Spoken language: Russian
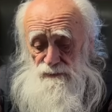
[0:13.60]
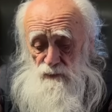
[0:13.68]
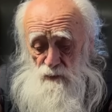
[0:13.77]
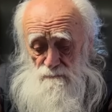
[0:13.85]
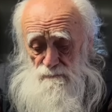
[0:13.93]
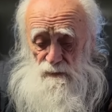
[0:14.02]
в
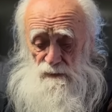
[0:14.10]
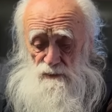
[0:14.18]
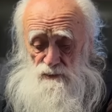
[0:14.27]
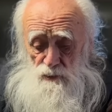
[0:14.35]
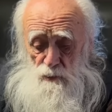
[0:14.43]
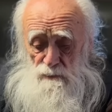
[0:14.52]
том,
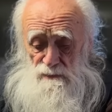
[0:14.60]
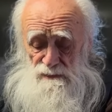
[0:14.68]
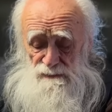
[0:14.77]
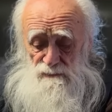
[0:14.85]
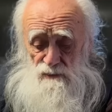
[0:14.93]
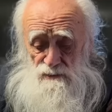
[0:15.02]
чтобы
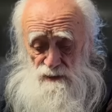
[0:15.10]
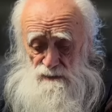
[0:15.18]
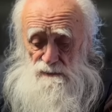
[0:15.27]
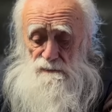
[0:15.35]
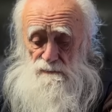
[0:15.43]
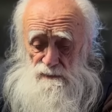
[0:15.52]

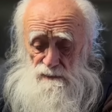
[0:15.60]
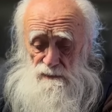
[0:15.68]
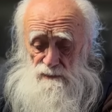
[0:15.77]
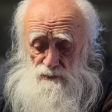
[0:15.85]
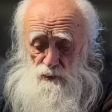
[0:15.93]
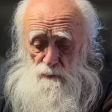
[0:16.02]
совершенствоваться,
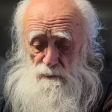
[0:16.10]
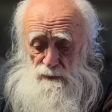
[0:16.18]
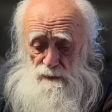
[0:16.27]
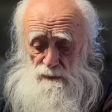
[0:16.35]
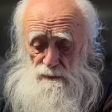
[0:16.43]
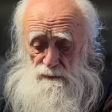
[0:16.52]

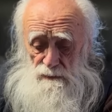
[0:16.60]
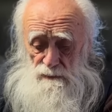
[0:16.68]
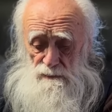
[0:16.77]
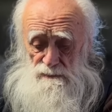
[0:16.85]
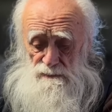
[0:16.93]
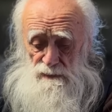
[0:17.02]
чтобы
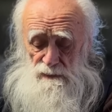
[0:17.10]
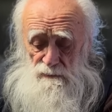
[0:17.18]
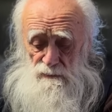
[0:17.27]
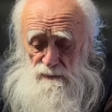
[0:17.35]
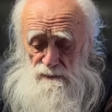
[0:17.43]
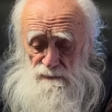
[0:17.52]
э,
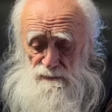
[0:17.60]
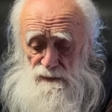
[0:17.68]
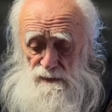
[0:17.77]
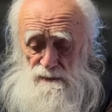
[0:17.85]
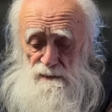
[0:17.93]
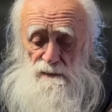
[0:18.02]
становиться в
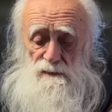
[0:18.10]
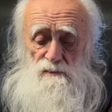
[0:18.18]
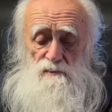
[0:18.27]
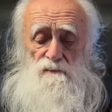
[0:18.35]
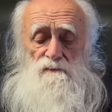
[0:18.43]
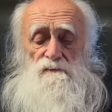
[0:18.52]
конце
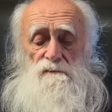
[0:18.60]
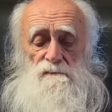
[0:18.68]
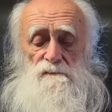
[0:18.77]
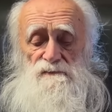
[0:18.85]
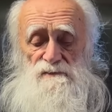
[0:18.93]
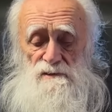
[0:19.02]
концов
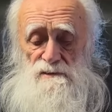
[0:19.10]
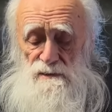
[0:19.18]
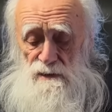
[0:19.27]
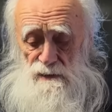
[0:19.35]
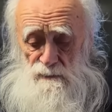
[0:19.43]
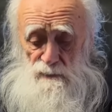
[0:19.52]

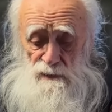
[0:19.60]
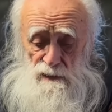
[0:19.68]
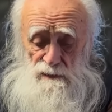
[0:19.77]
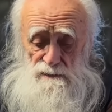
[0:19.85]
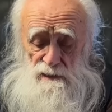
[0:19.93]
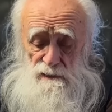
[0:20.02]
всесильным
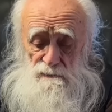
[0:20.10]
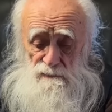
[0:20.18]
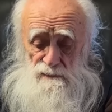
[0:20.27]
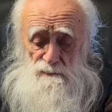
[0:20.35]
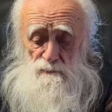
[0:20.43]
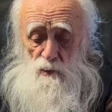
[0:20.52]
или
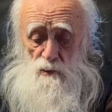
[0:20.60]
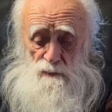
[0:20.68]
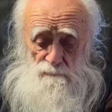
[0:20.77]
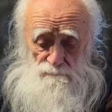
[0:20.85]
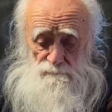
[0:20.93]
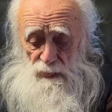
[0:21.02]
становиться
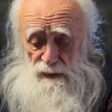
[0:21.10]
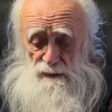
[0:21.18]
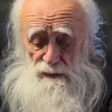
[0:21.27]
Богом. И